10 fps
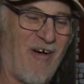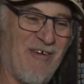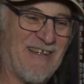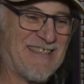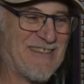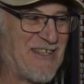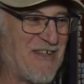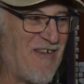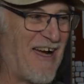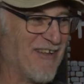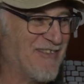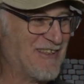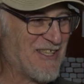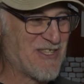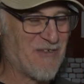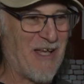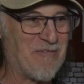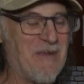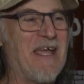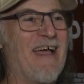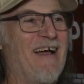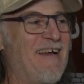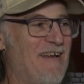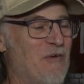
Probablement c'est ça qui va arriver, je le souhaite, mais euh,